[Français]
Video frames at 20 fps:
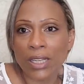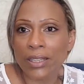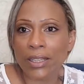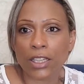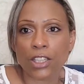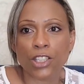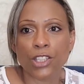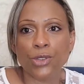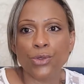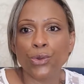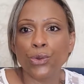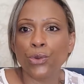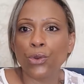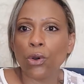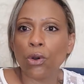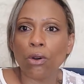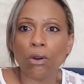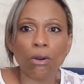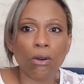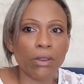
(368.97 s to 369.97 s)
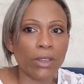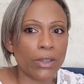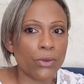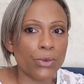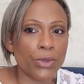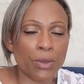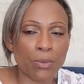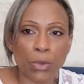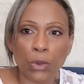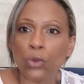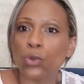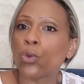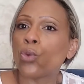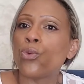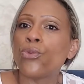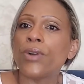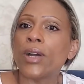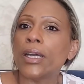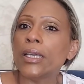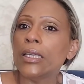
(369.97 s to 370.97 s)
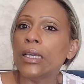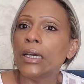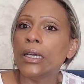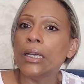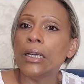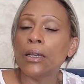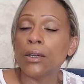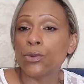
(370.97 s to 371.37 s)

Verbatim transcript: l'énergie dedans, il y a eu des bonnes trouvailles,